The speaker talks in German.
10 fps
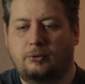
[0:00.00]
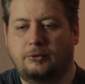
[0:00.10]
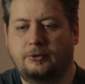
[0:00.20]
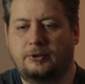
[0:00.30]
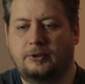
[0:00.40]

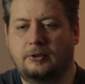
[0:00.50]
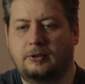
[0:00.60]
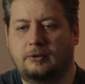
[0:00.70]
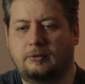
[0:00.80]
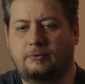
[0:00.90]
Und die
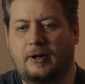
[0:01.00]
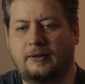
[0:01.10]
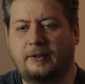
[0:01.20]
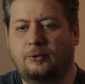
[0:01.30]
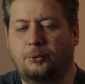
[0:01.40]
äh,
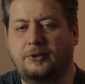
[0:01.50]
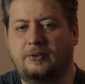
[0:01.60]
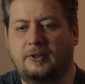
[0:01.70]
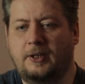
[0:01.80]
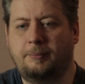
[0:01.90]
fangen ein neues
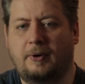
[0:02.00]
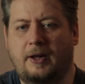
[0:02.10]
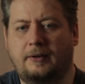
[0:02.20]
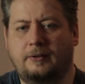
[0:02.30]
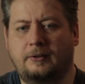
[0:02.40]
Leben
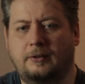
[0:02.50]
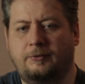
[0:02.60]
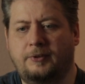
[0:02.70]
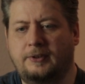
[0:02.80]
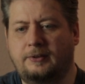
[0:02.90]
an in
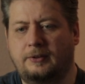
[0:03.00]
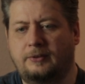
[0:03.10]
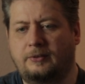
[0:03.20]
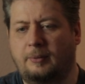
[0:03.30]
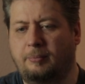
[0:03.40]
der
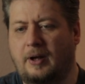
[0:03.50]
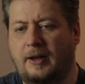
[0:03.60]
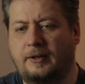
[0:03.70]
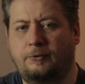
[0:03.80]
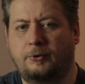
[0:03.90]
Wildnis am
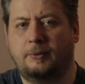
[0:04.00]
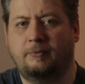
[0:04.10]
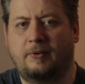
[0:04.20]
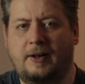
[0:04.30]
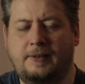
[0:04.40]
Rande von
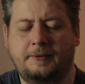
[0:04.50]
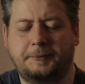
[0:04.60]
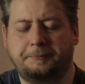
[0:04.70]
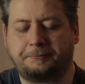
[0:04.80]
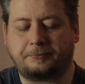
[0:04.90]
einem
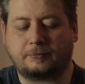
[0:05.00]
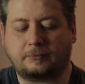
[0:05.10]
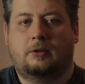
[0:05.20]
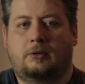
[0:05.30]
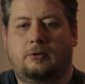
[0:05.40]
Wald.
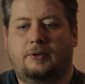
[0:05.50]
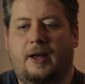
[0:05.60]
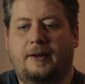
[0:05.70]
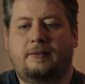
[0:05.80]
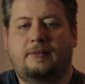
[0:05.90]
Und
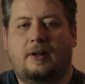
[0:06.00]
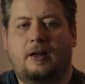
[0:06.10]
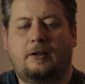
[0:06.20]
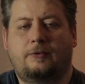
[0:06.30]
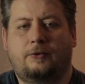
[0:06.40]
eines
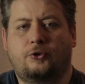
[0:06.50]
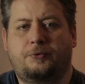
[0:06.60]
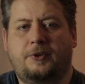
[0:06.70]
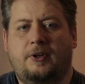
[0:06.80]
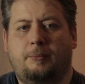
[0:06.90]
Tages
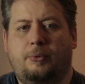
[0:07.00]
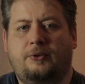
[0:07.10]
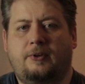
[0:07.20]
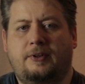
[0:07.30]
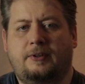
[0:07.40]
verschwindet dann
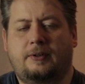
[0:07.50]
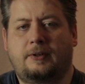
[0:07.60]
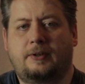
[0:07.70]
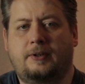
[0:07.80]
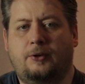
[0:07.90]
plötzlich
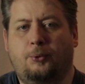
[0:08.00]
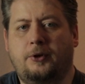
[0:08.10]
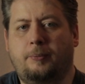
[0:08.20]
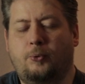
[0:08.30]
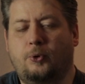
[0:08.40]
äh, der
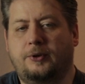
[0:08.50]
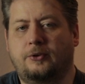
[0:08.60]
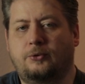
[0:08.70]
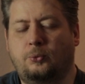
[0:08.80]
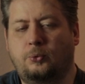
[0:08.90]
neugeborene
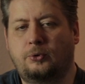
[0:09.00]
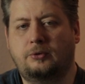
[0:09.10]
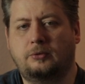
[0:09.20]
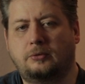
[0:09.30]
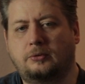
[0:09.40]

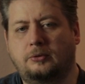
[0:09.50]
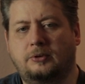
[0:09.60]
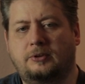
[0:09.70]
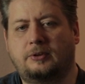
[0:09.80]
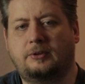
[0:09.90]
Sohn
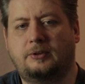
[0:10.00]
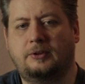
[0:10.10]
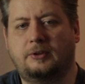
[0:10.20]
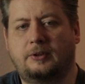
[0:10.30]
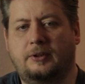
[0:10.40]
und
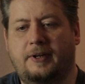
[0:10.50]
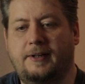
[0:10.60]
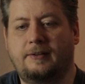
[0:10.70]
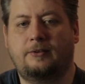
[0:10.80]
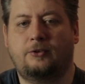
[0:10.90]
die äh,
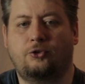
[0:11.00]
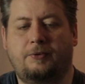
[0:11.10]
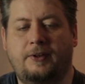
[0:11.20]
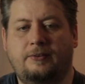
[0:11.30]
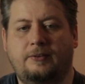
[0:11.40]
älteste
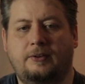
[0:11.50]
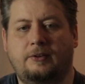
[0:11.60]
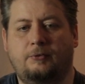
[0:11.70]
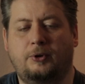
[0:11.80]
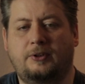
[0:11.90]

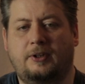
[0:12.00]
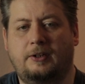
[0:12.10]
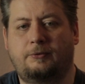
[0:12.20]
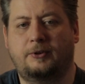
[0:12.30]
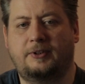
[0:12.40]
Schwester wird
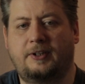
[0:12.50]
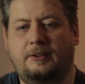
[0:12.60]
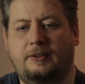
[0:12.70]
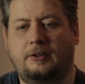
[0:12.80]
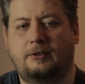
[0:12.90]
halt
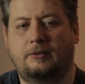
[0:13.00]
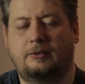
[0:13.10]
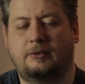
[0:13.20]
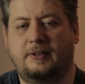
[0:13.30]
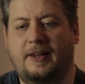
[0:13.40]
verdächtigt,
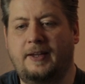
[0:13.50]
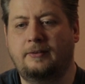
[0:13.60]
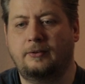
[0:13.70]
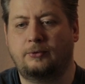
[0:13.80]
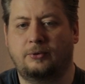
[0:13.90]
eine
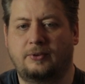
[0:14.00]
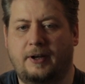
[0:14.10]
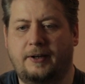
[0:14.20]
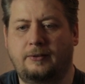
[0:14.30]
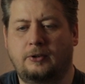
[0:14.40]
Hexe zu
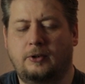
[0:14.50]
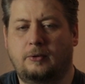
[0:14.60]
sein.